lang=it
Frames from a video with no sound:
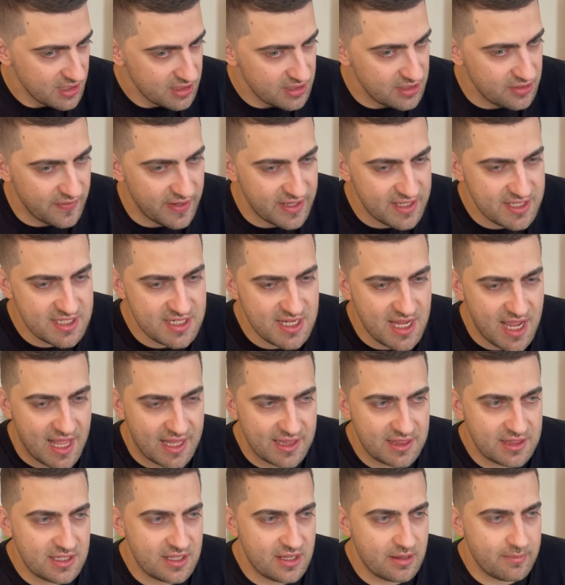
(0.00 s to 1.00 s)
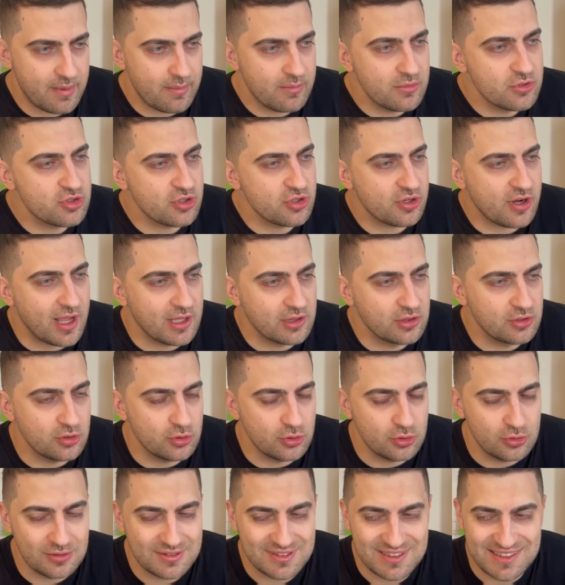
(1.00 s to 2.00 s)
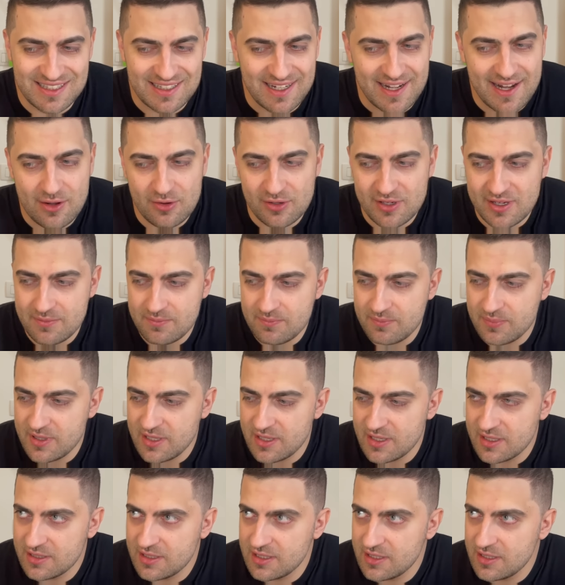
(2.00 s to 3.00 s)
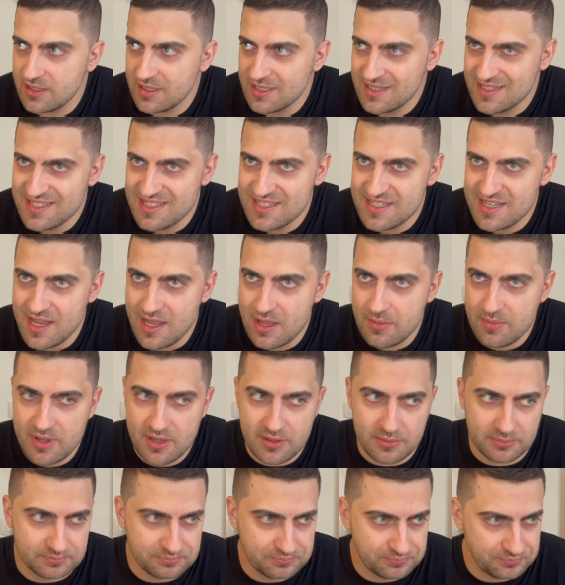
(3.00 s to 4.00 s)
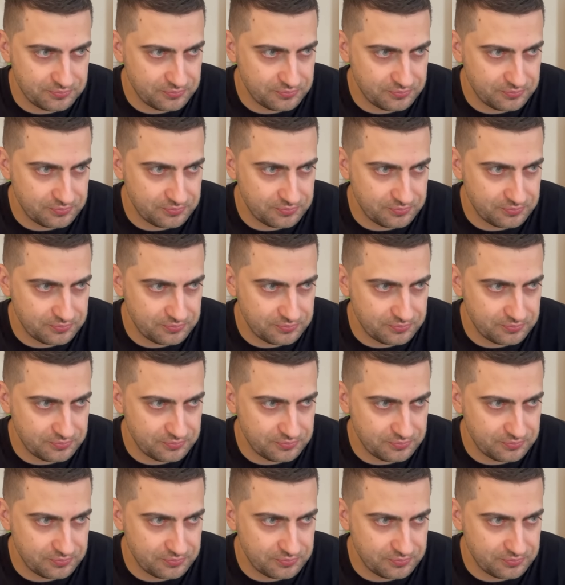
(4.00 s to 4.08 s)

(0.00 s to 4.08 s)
diversi anni, abbiamo giocato tre Olimpiadi insieme,